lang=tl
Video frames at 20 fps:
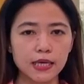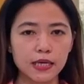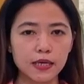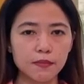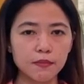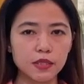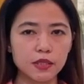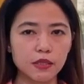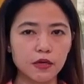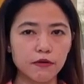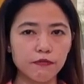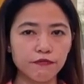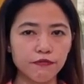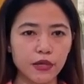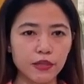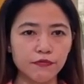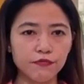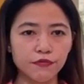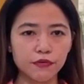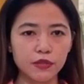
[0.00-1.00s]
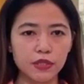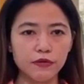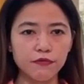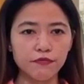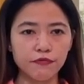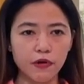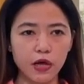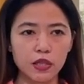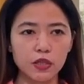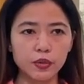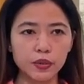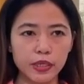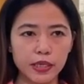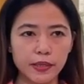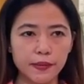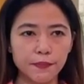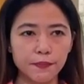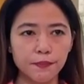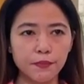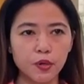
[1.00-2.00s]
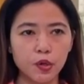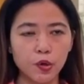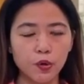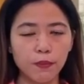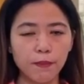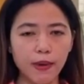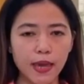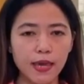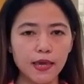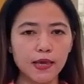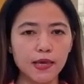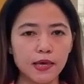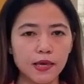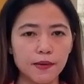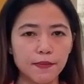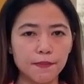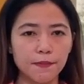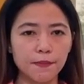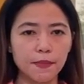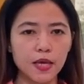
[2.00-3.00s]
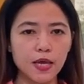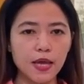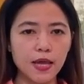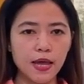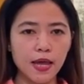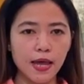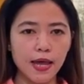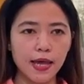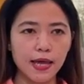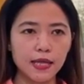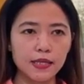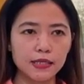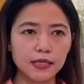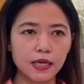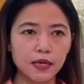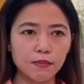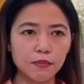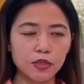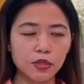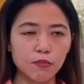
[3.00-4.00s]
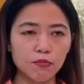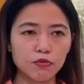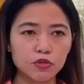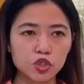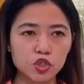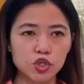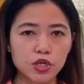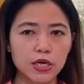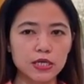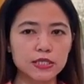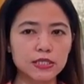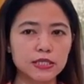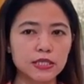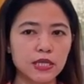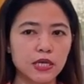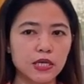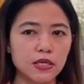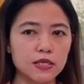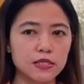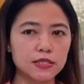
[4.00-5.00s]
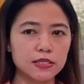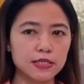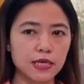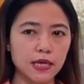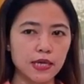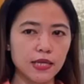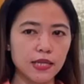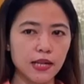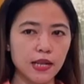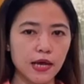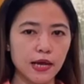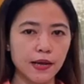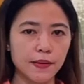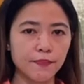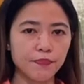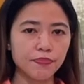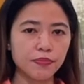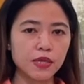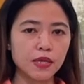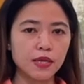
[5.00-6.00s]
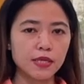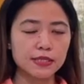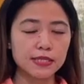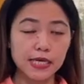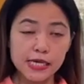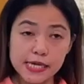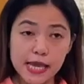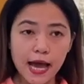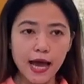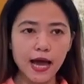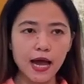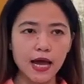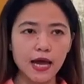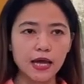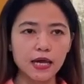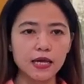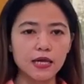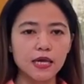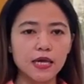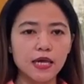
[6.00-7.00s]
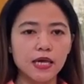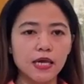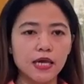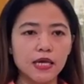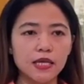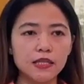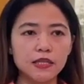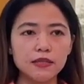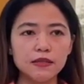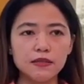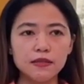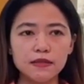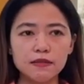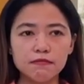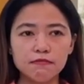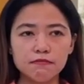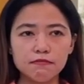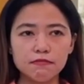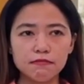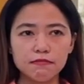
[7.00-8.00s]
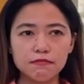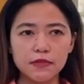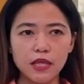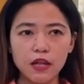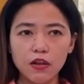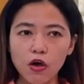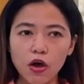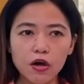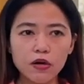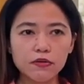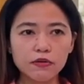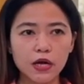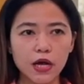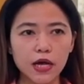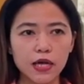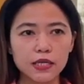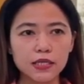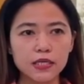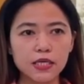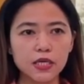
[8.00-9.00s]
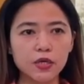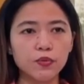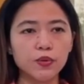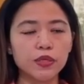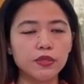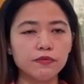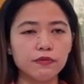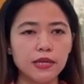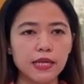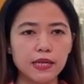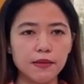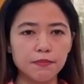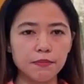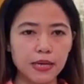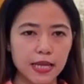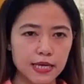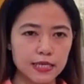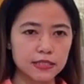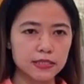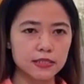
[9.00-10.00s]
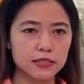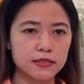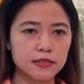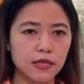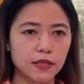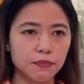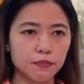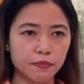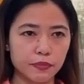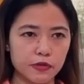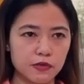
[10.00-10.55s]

kanabitang faithfully follow Him, obey Him, and kanabitang mo trust lang gid sa ila, sa iyaha, in the long run, He will really bless that